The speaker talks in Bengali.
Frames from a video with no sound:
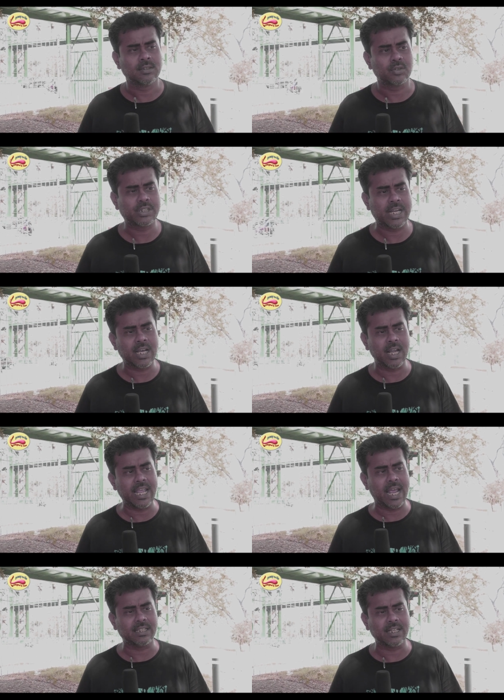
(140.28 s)
তো
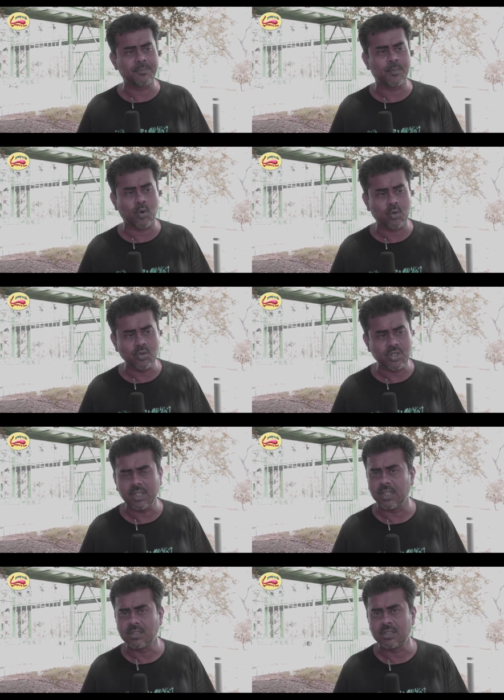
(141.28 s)
সেখানে একটা বড়
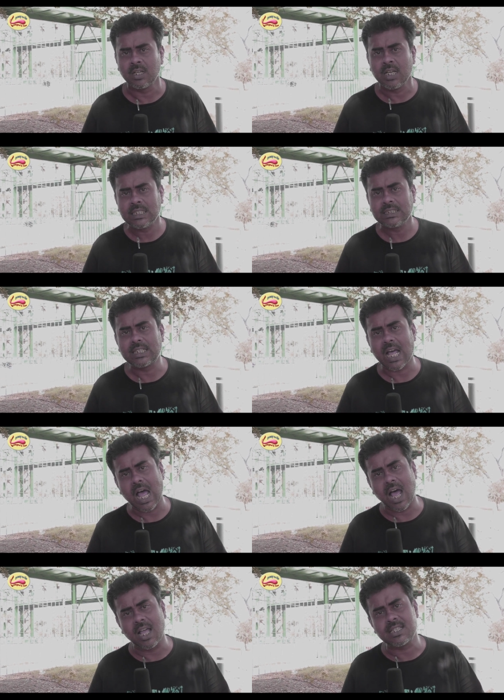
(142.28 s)
জিনিস যেটা
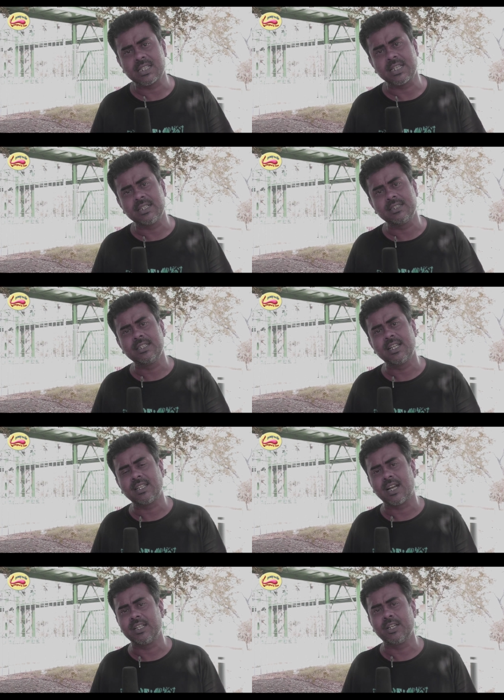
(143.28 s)
আজকের দিনে
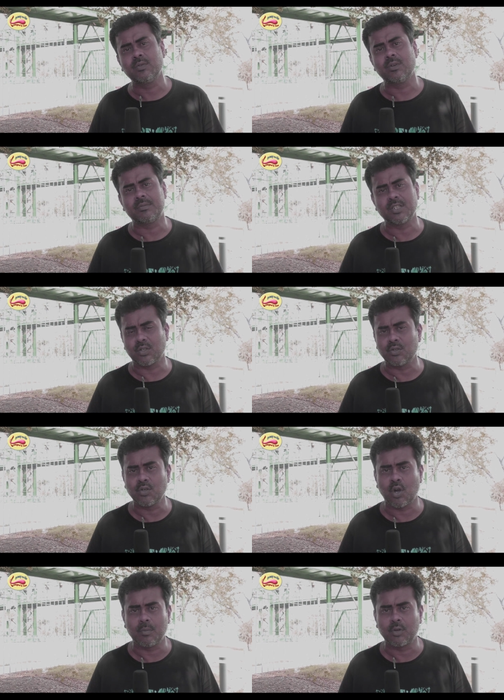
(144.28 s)
দাঁড়িয়েও আমরা যখন
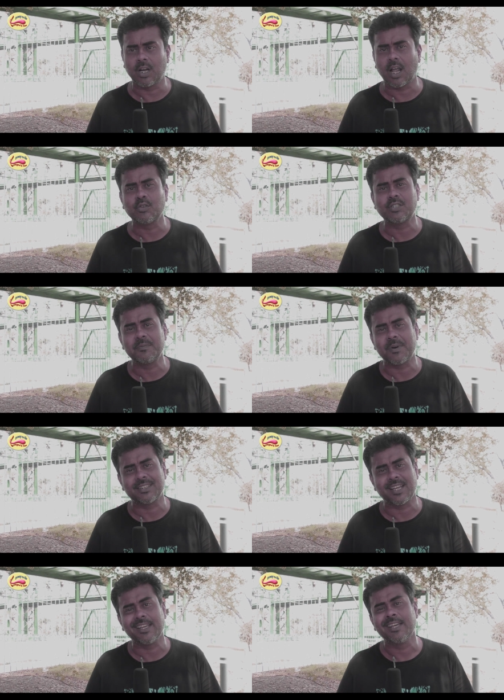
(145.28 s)
খবরের কাগজের
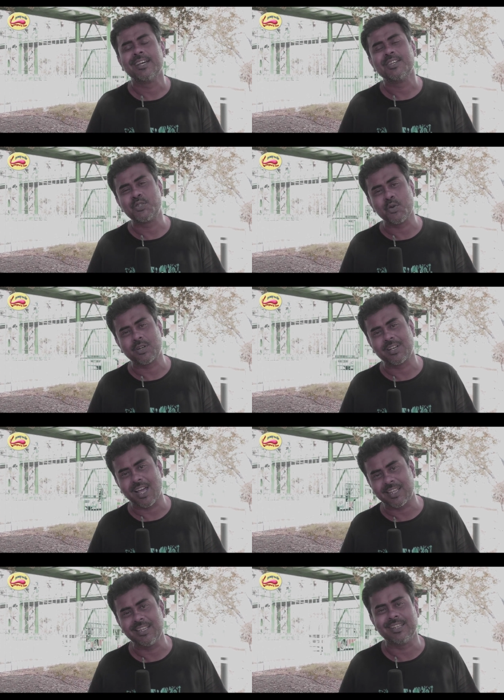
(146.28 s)
পাতায় চোখ
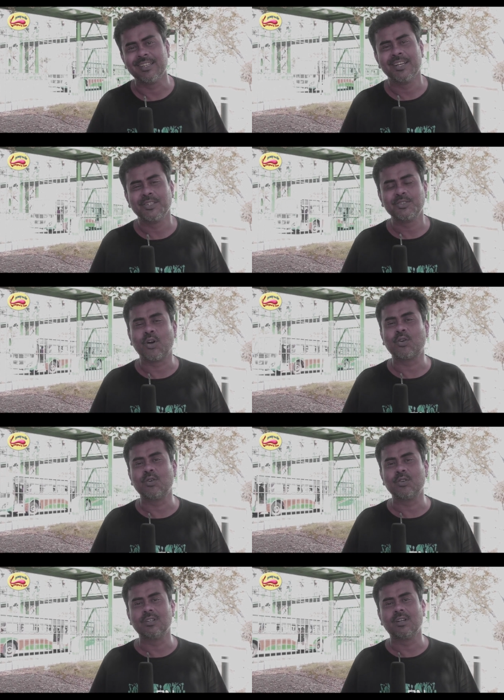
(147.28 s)
রাখি
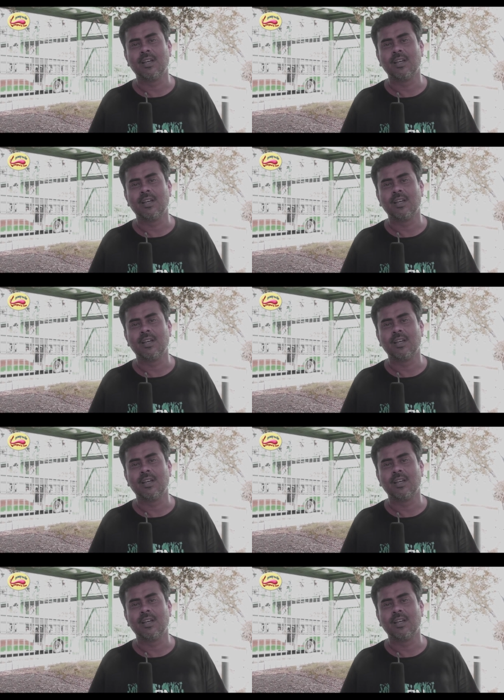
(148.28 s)
তখন